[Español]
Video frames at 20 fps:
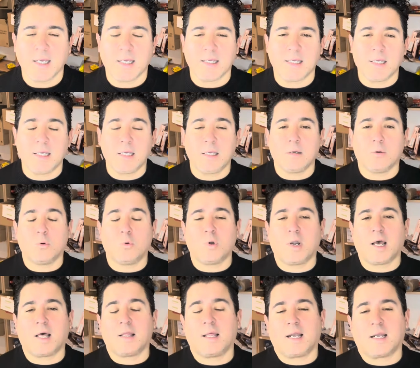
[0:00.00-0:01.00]
y
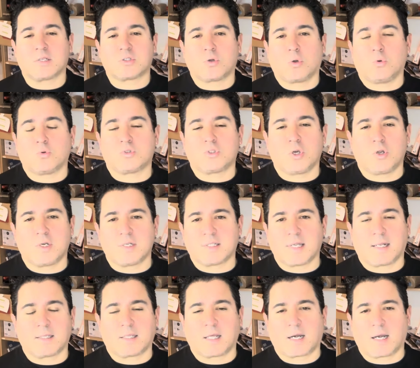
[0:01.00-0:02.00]
una de las soluciones
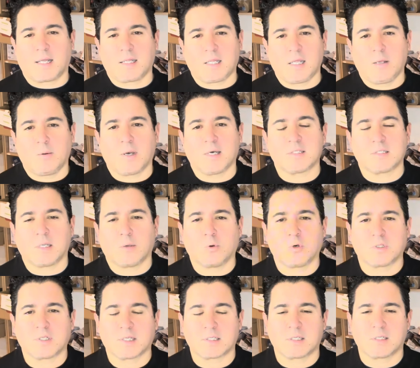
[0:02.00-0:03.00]
alternativas, si
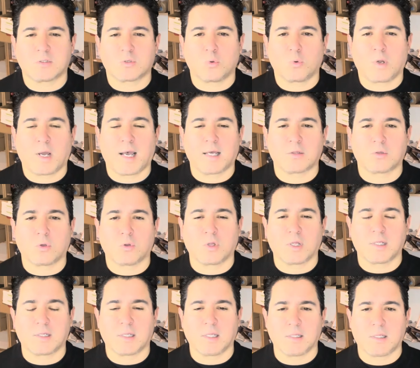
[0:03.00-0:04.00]
vos haces un gasto
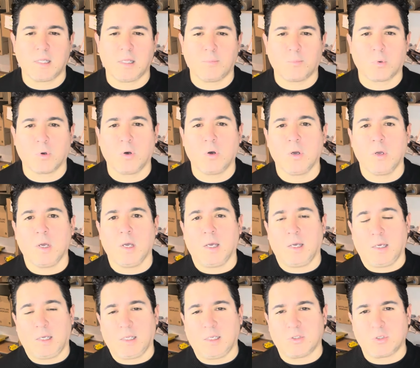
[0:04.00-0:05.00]
de este tipo,
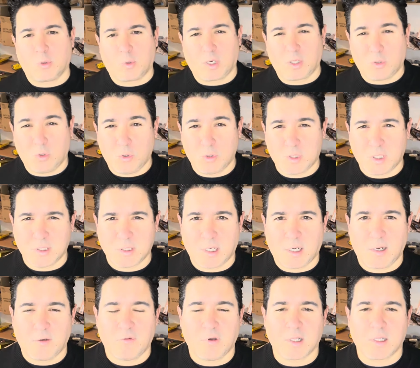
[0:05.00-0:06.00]
y sobre todo si es
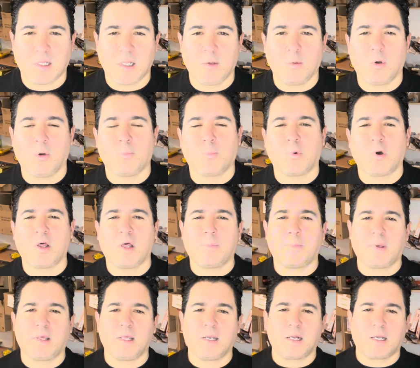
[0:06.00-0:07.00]
en efectivo, puedes
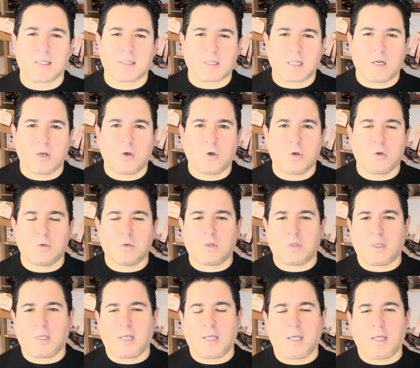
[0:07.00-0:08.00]
pedir que te lo
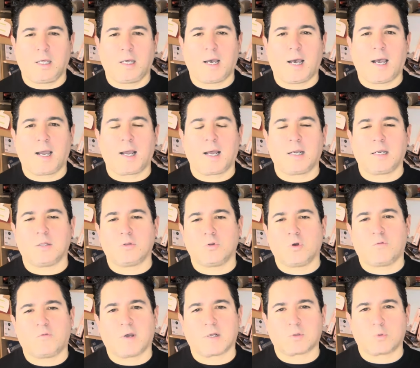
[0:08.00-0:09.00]
eh, hagan en
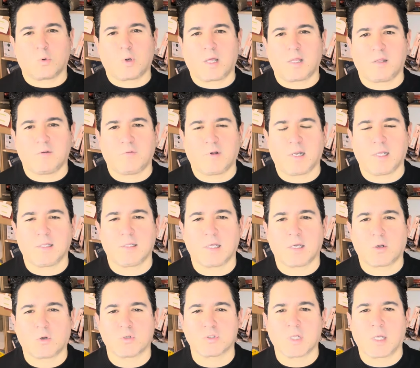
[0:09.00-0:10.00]
dos facturas
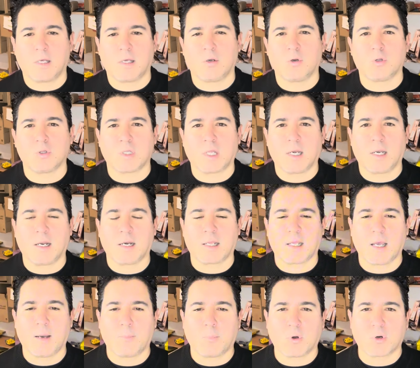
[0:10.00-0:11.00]
diferentes, cosa de no tener
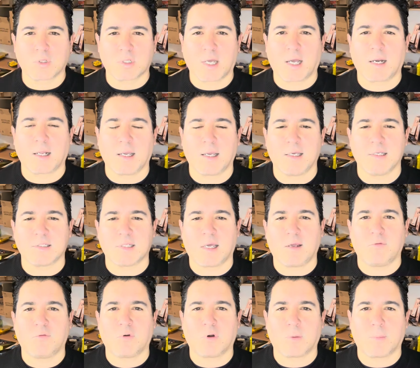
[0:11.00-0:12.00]
que aportar esa
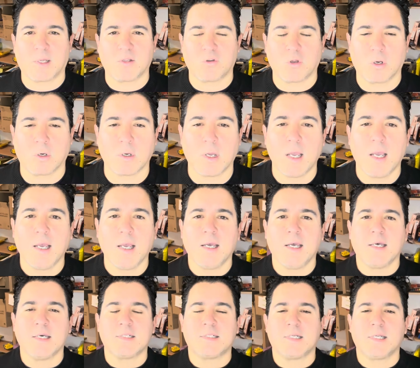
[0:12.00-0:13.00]
información.
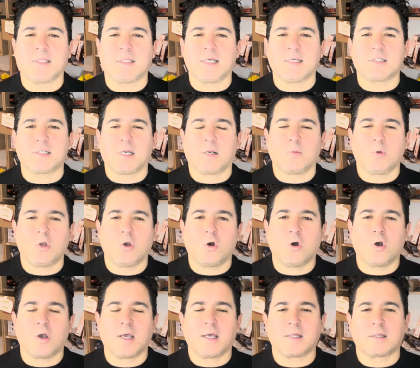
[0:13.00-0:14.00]
Si te
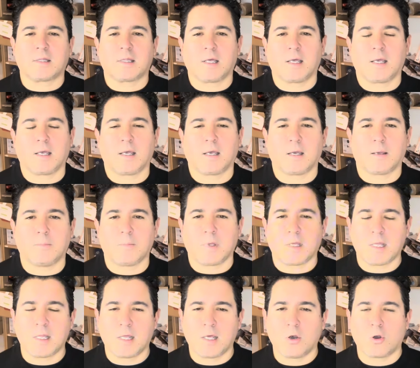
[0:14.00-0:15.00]
sirvió este
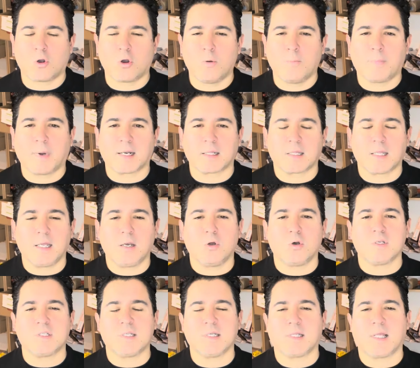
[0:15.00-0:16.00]
video,
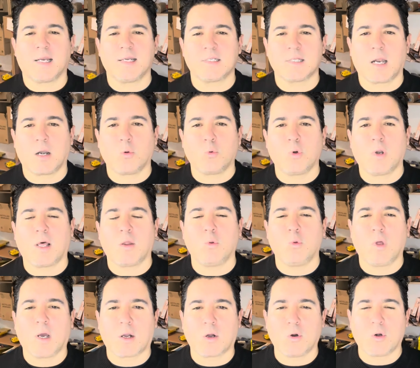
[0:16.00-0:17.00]
compartilo y si tenés alguna
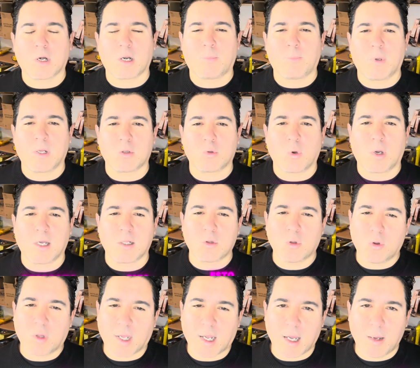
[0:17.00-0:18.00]
duda con respecto a
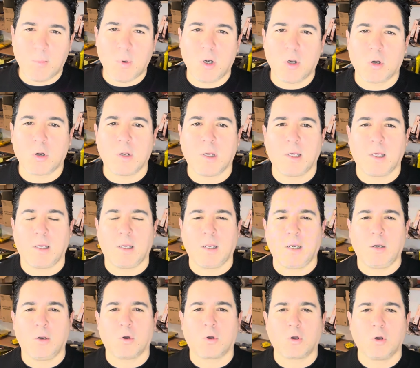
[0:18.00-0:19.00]
esto, déjamelo
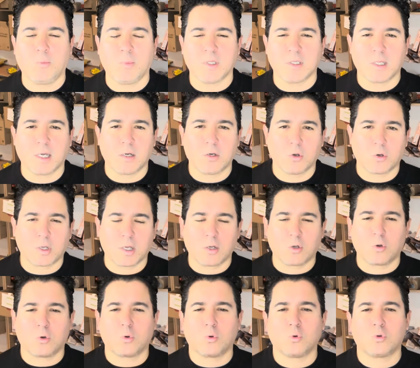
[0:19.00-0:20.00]
en los comentarios que
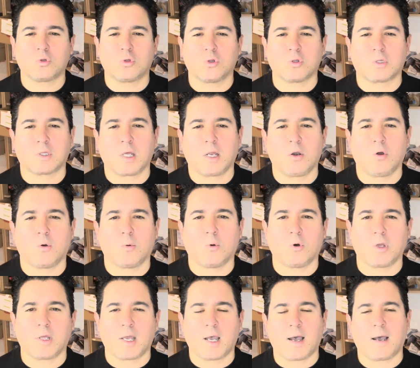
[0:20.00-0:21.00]
con gusto te los
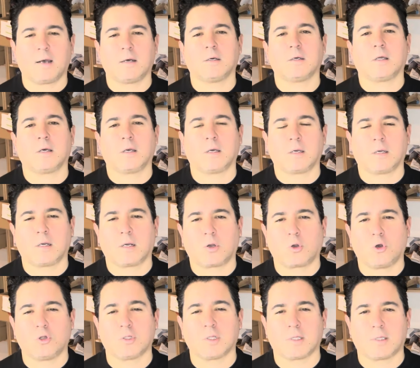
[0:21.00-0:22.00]
voy a
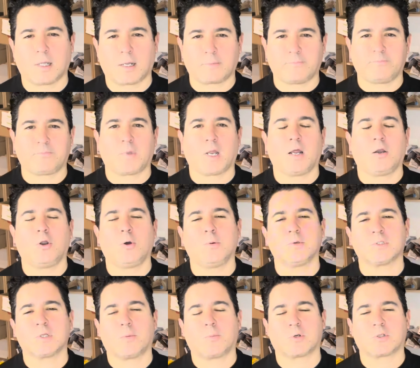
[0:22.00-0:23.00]
contestar. Nos
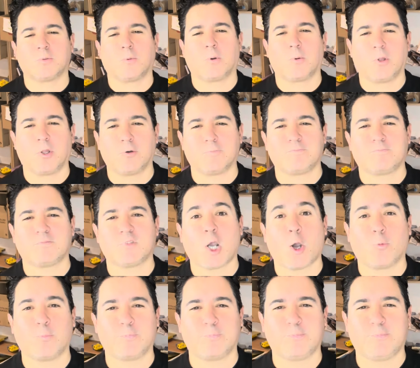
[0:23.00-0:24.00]
vemos en el próximo video. Chao.